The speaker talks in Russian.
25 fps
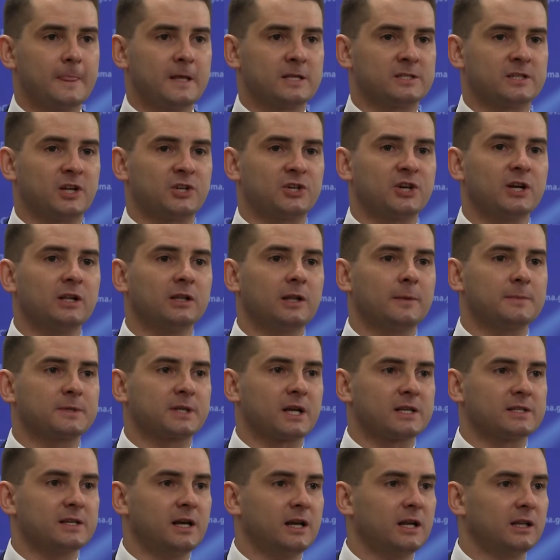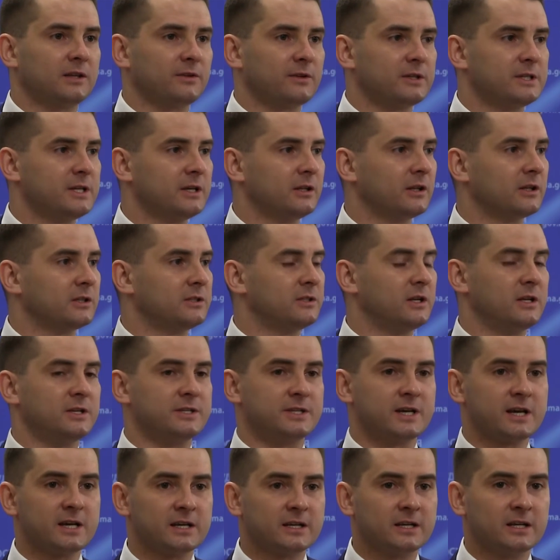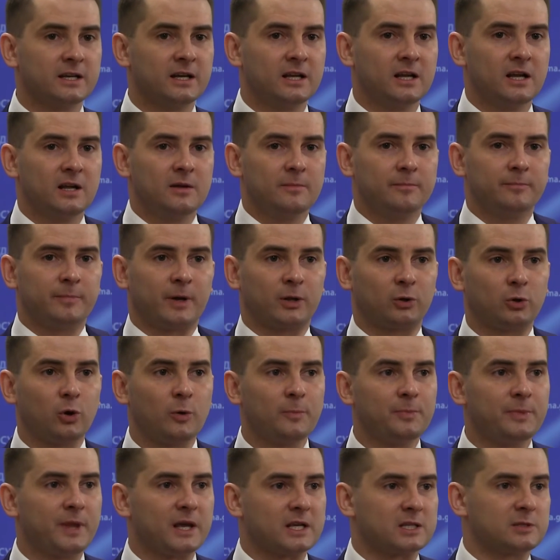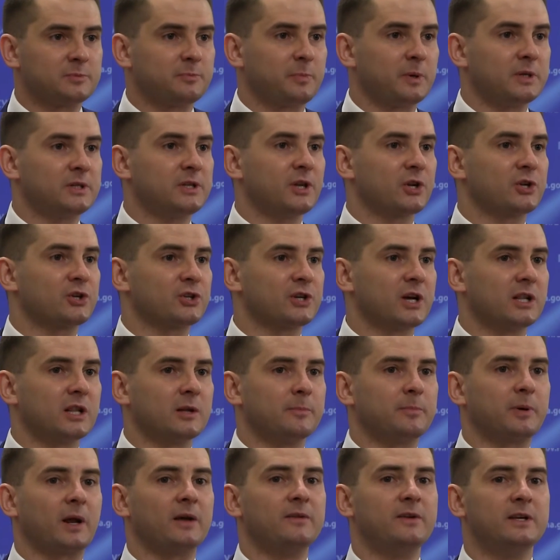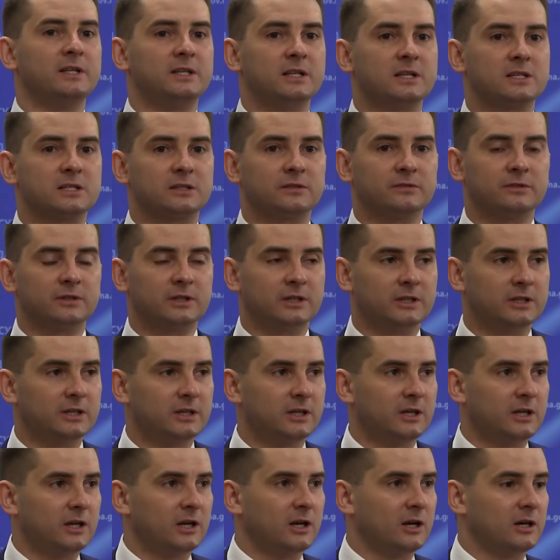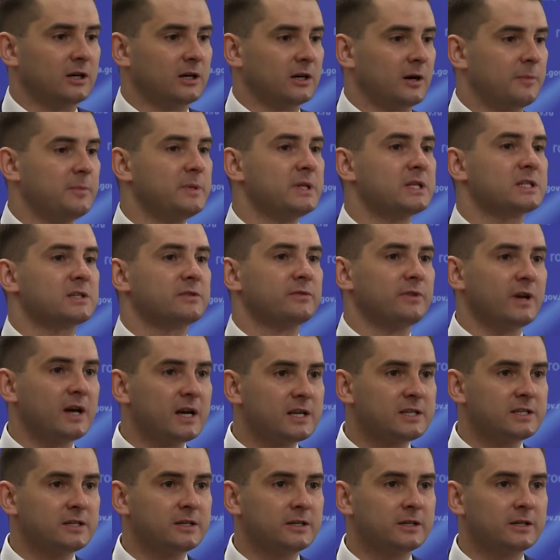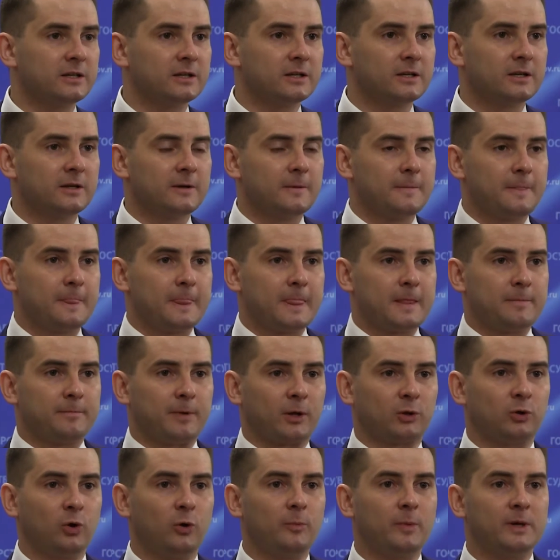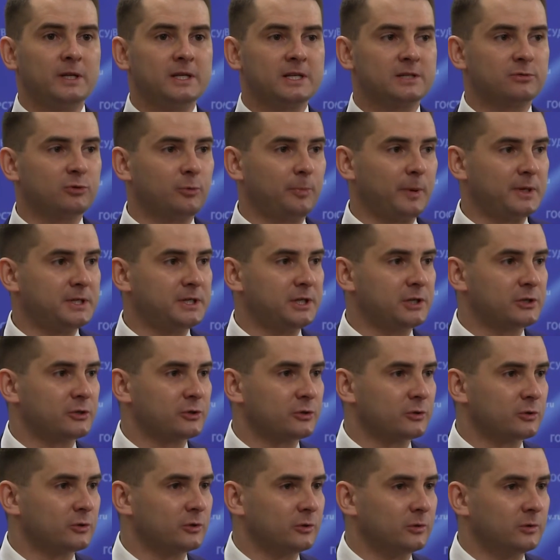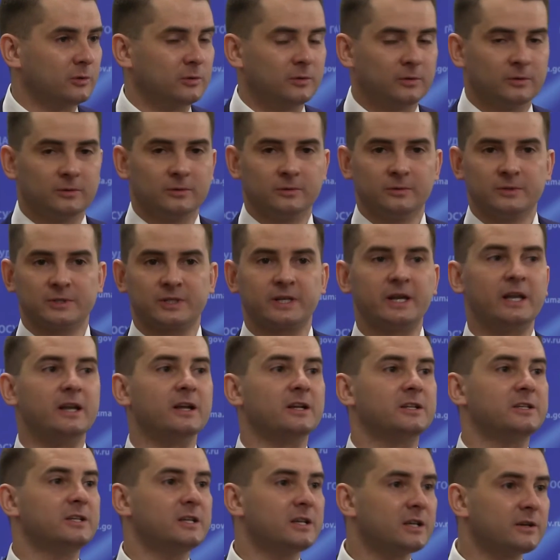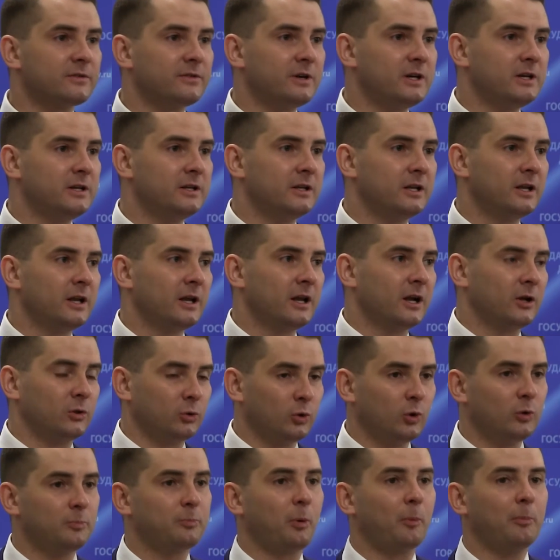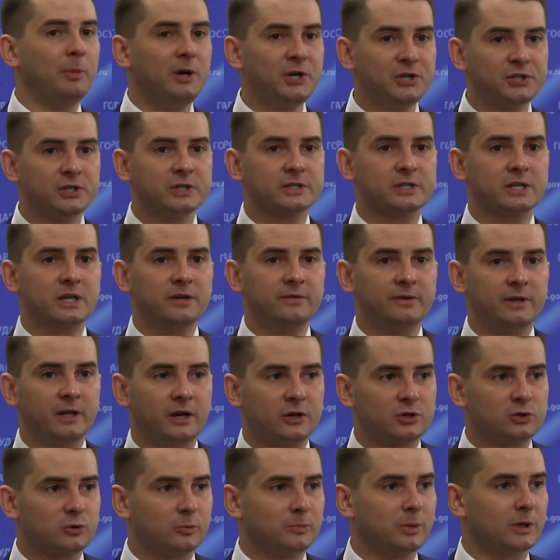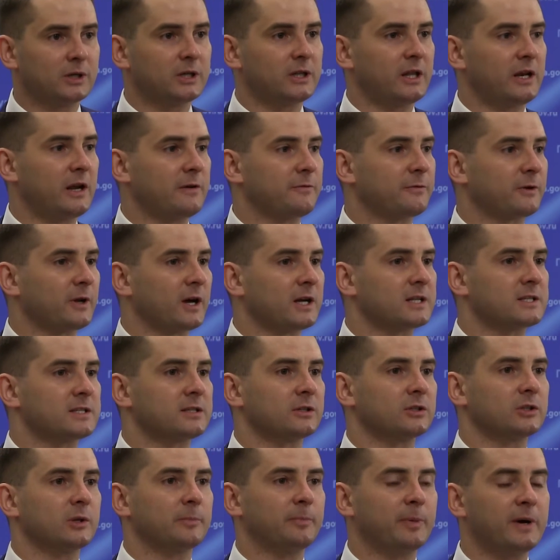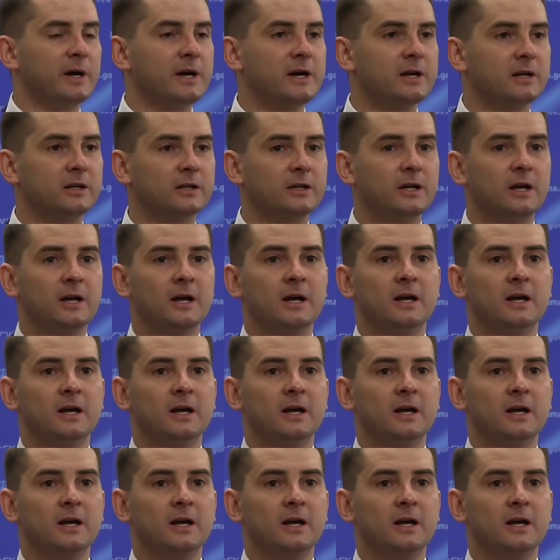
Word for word: Сначала нам сказали, этого делать нельзя, потом нас поддержало правительство а, Минсвязи, потом они свою позицию скорректировали, но публично заявили, что благодаря фракции ЛДПР